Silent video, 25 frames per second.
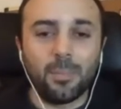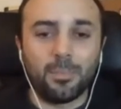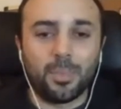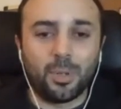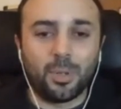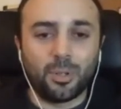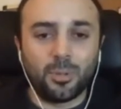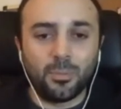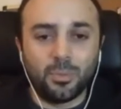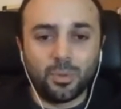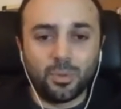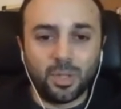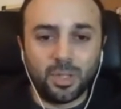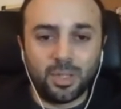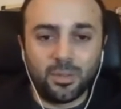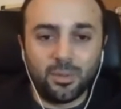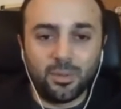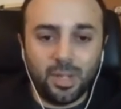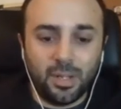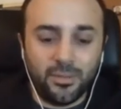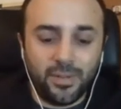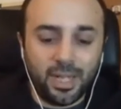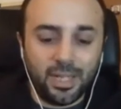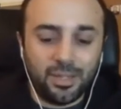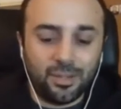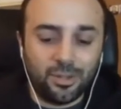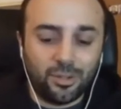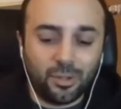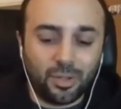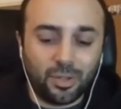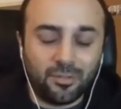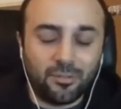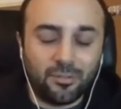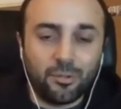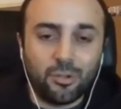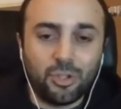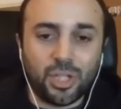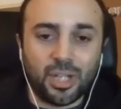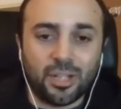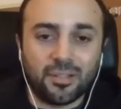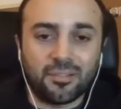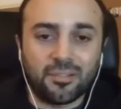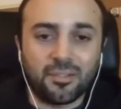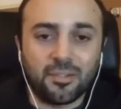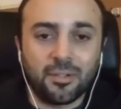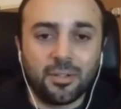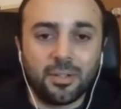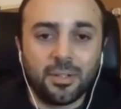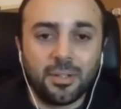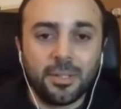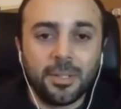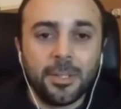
o comunque di un evento che è successo.